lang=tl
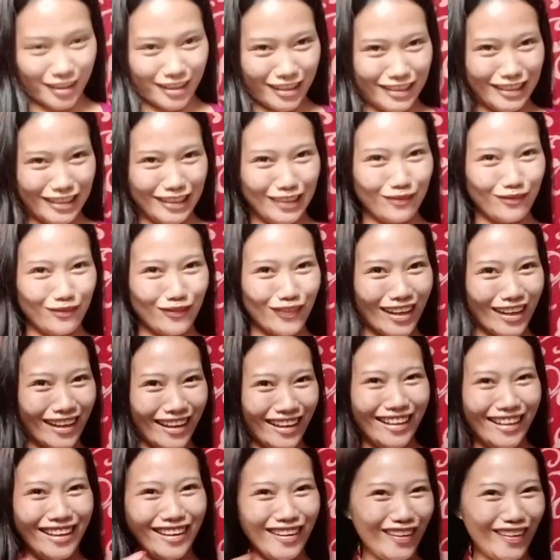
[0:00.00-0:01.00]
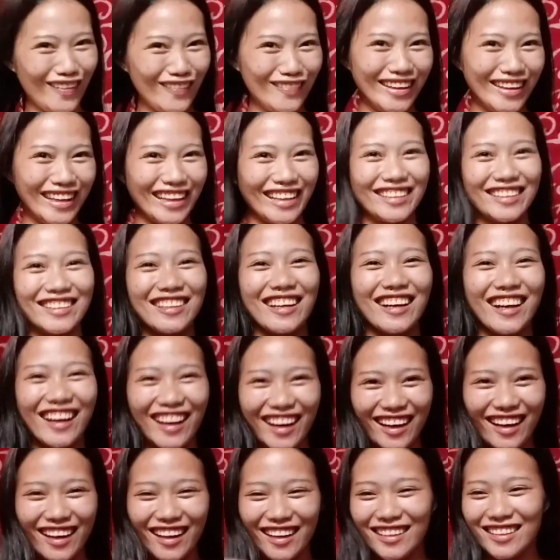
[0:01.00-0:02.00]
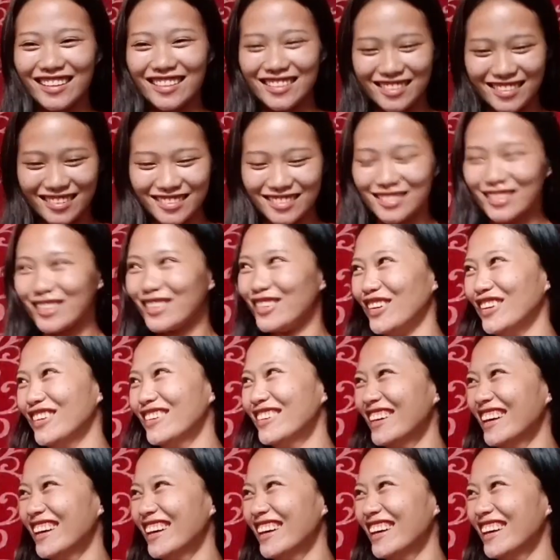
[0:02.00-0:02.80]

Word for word: oh, diba? Oh my God! It's so...